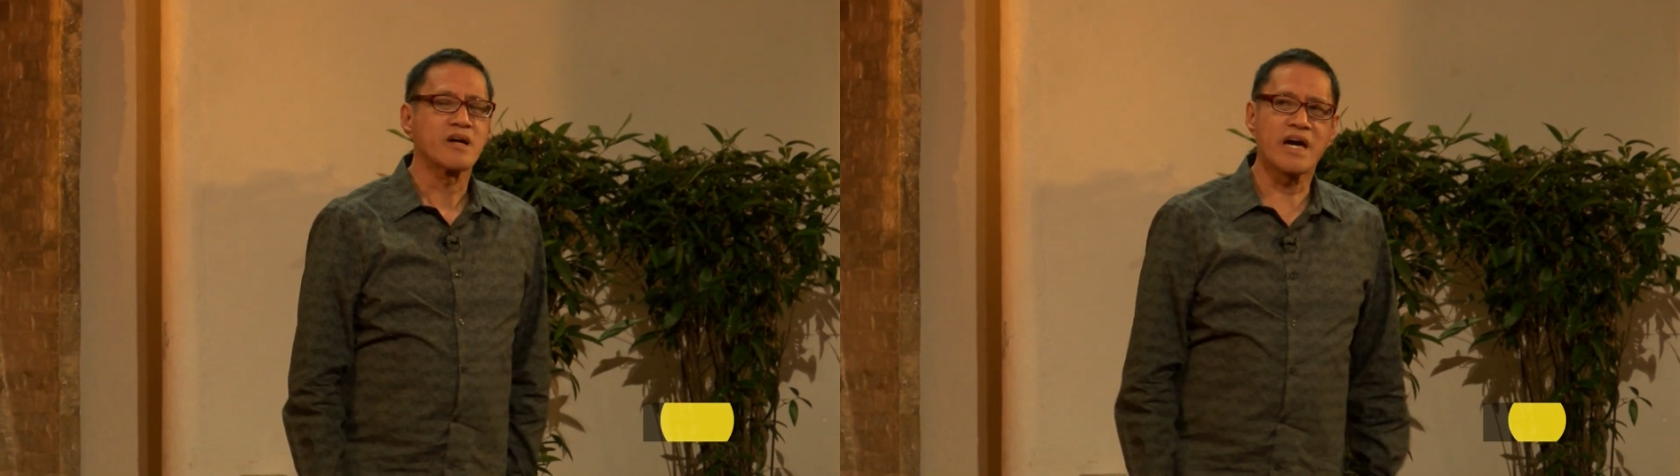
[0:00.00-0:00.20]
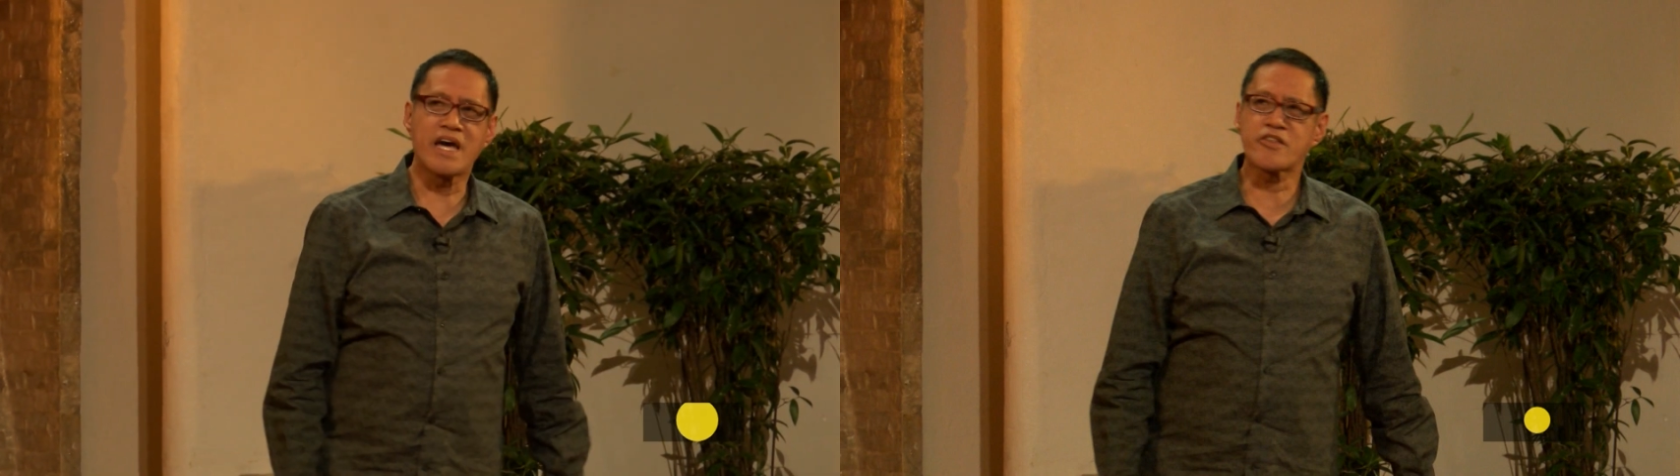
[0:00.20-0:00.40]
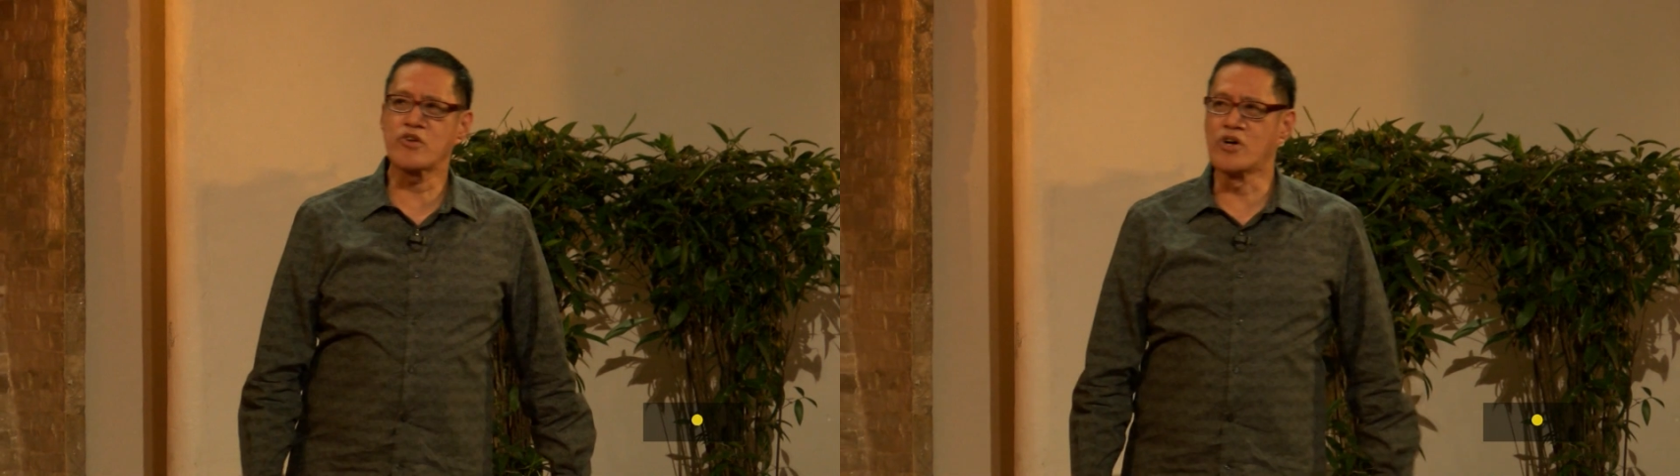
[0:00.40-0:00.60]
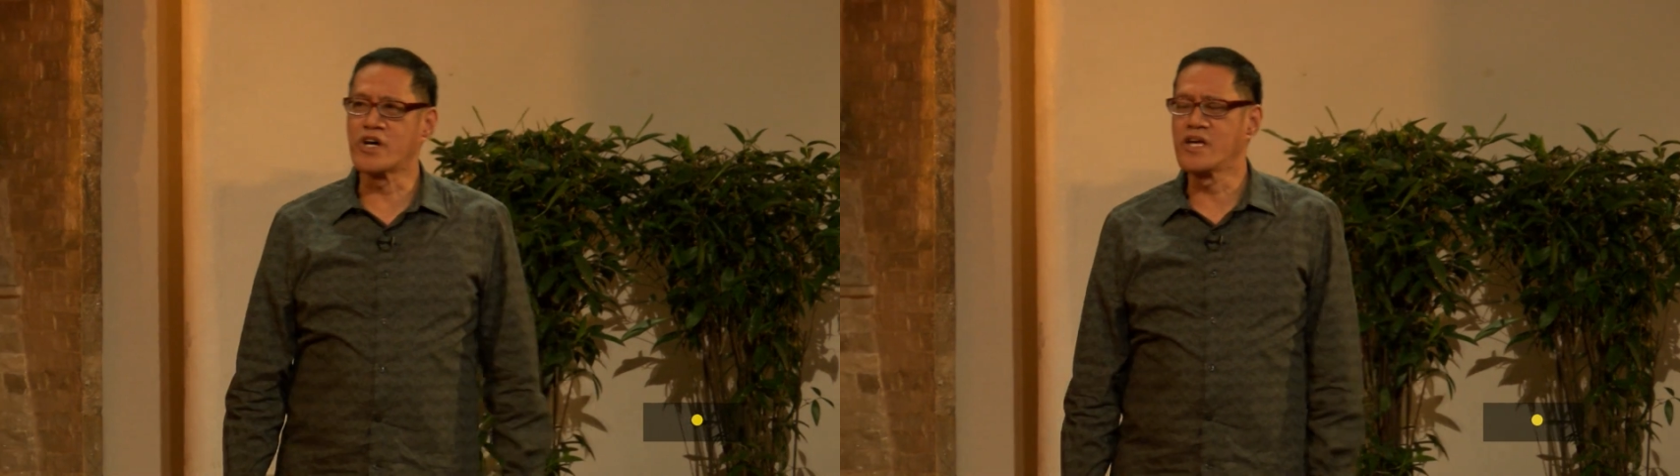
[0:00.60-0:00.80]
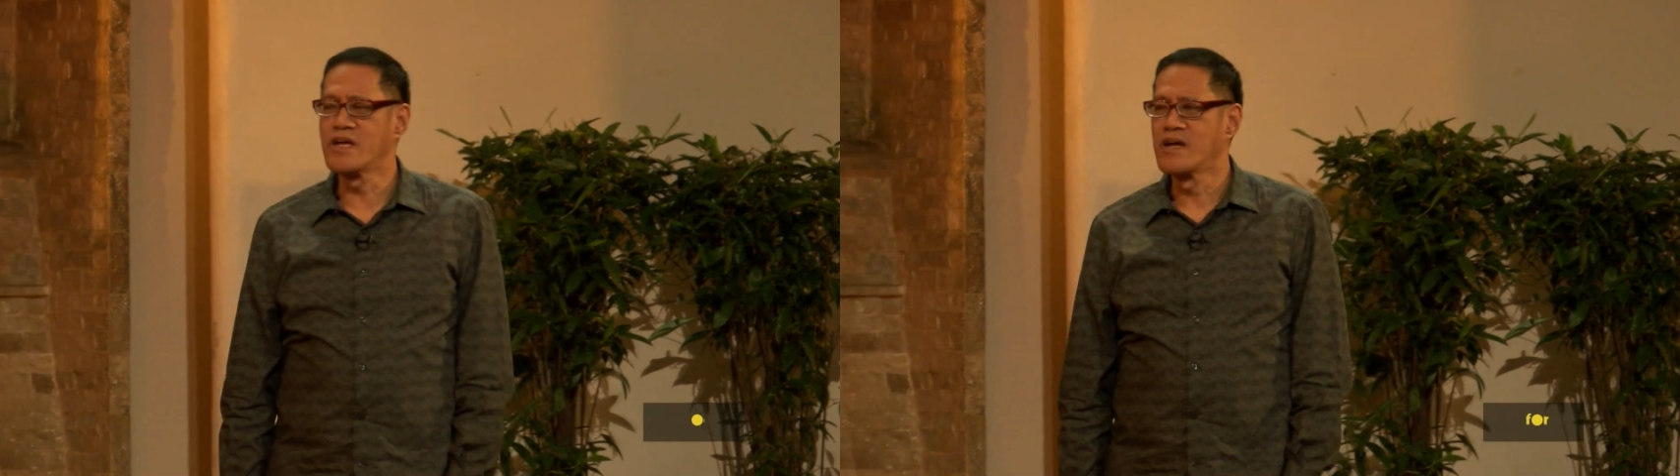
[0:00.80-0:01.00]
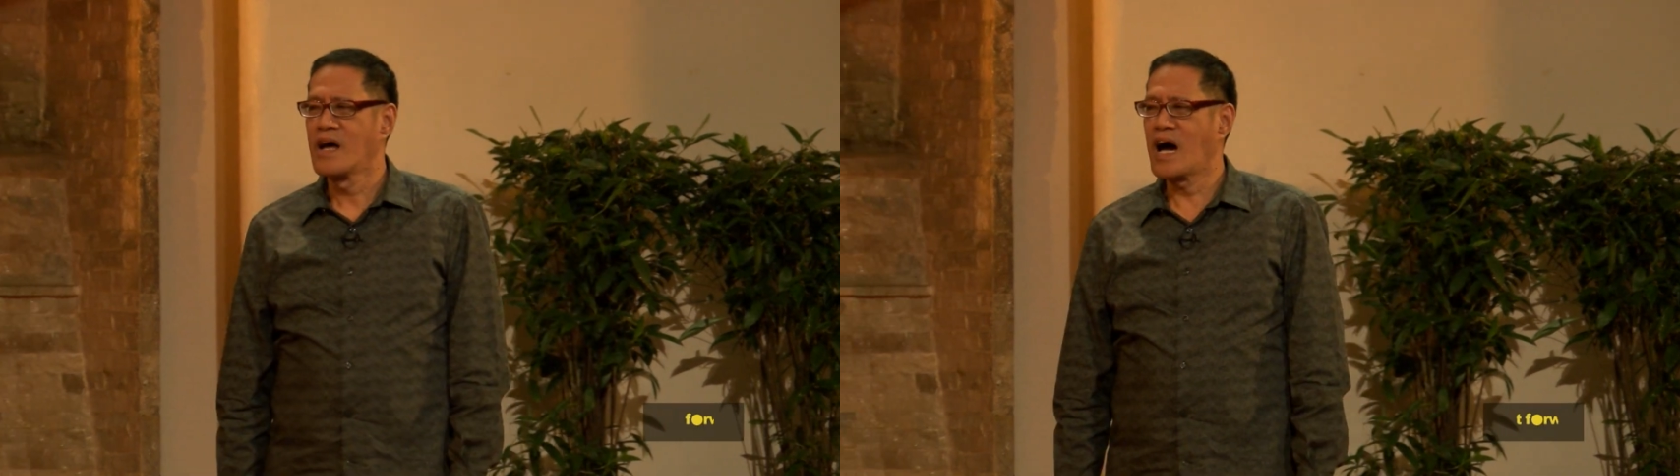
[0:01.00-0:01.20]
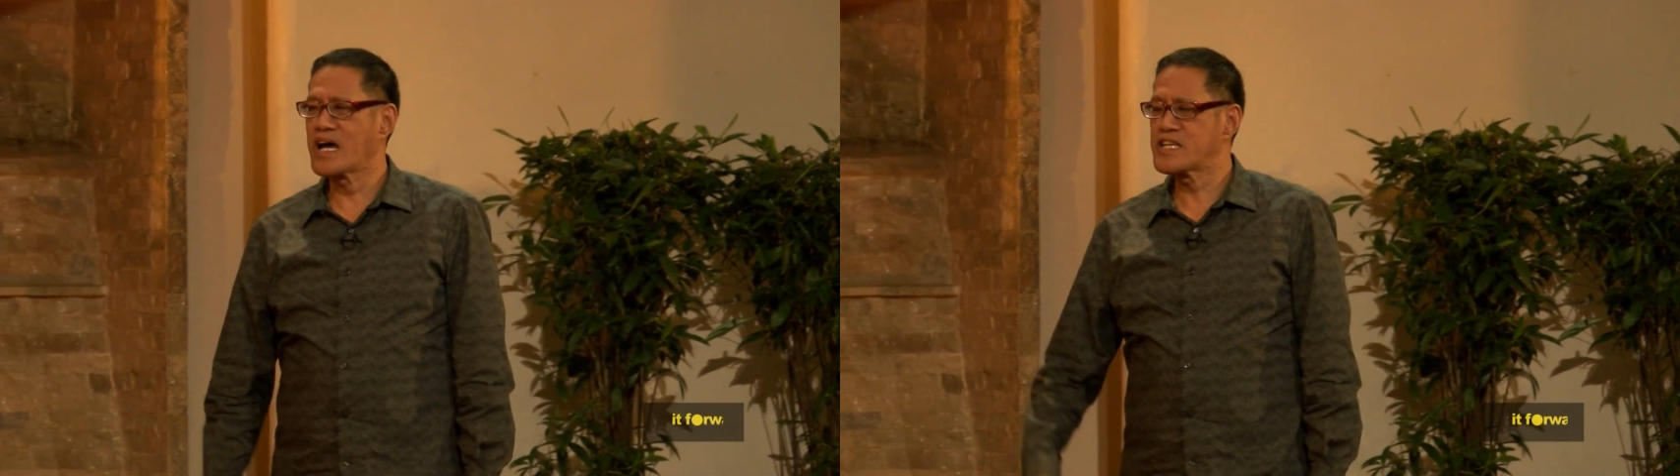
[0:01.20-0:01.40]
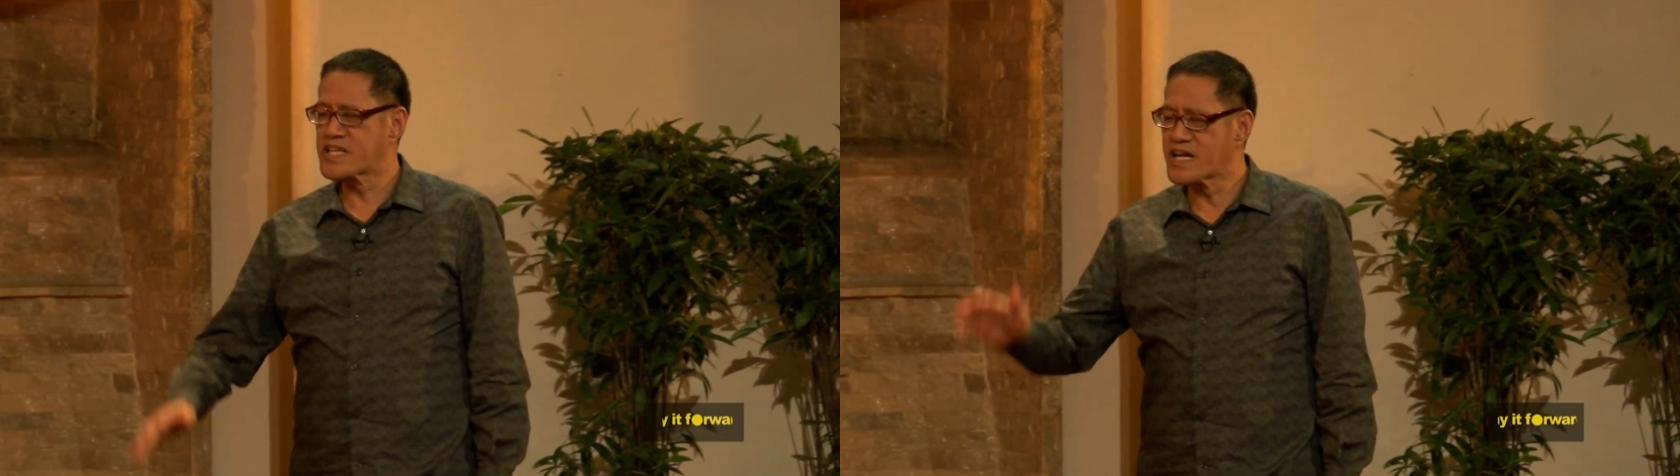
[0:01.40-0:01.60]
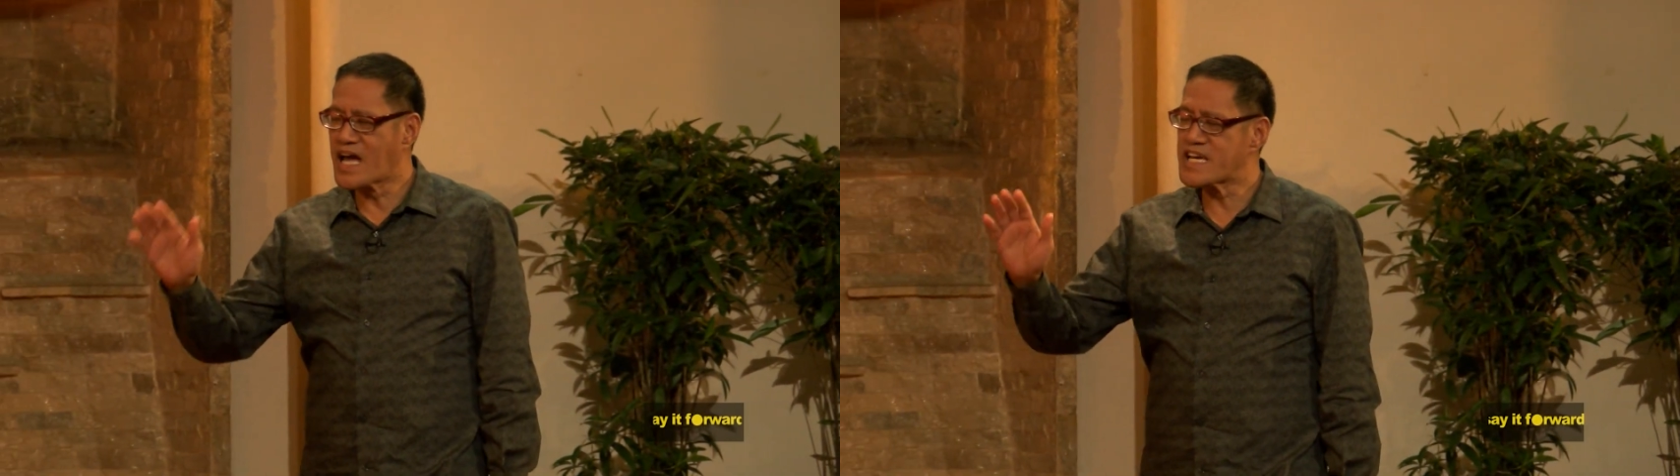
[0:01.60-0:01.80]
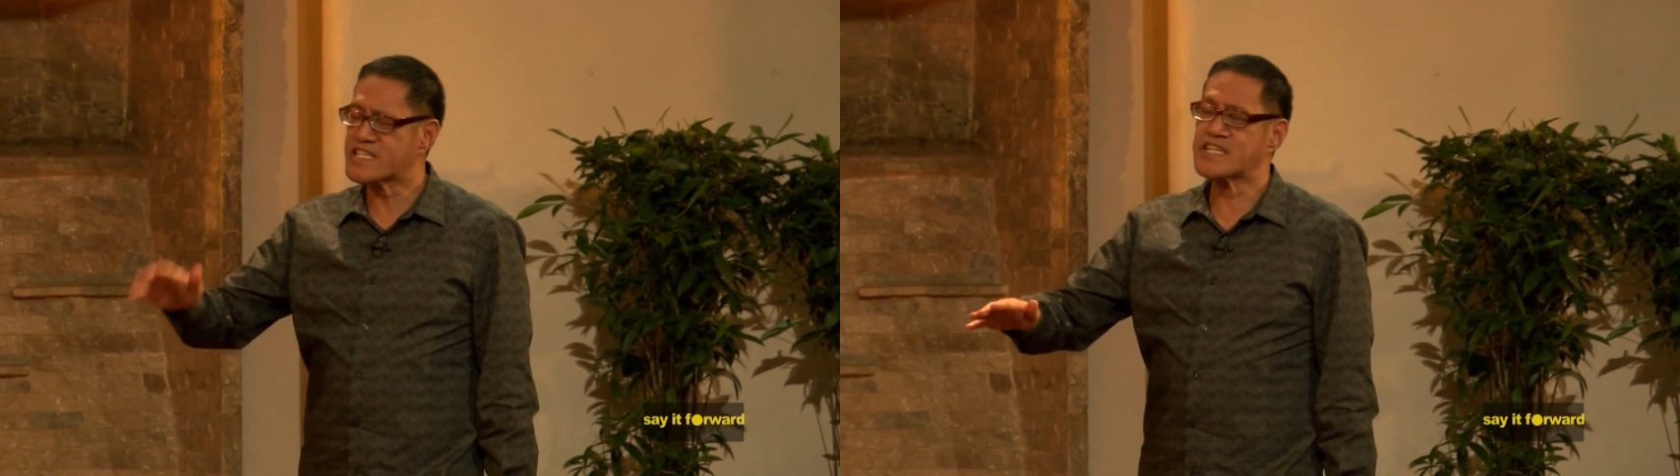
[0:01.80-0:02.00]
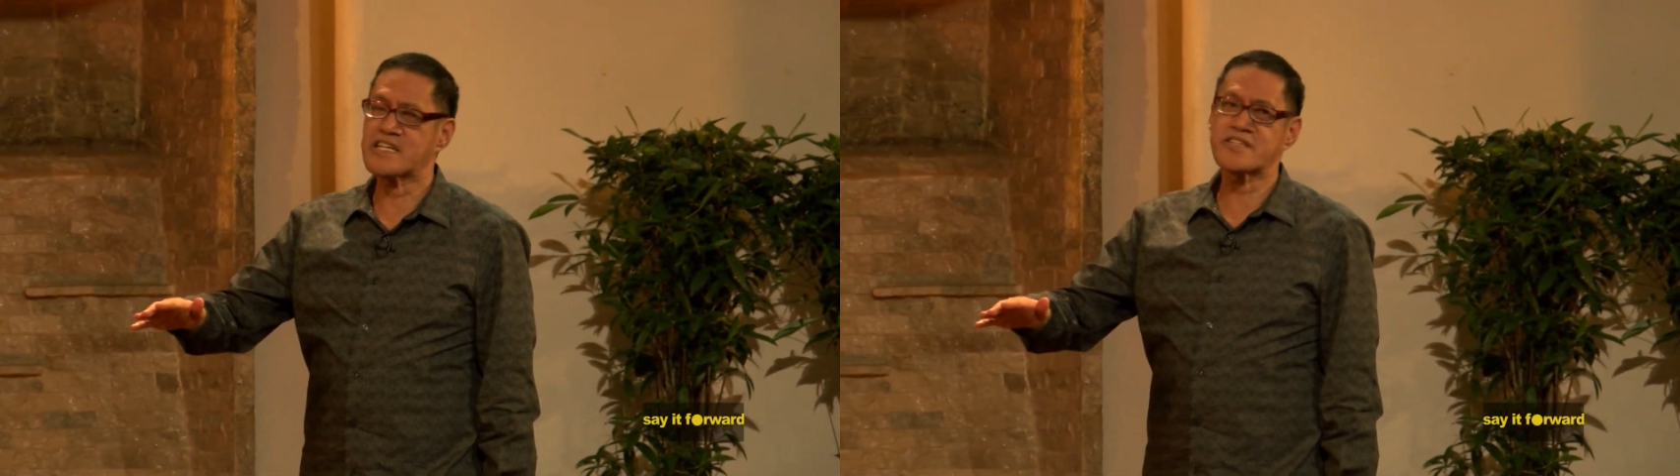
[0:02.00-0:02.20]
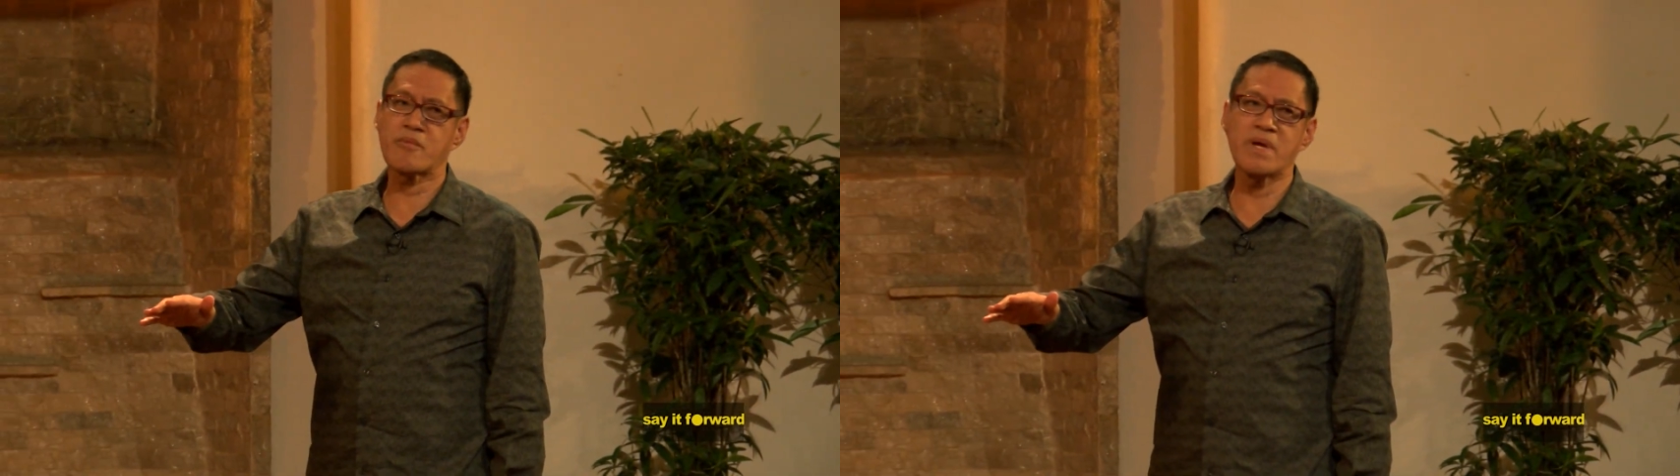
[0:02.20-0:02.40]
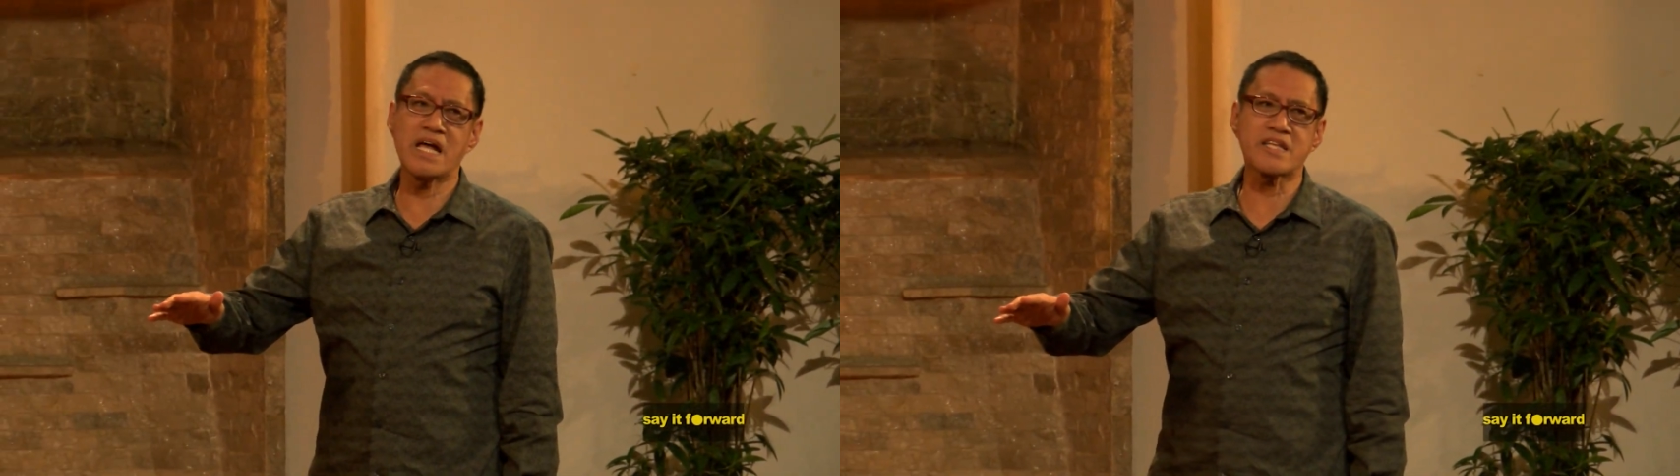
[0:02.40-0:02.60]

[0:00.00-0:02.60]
Kaya tuloy, ang isang naisasantabi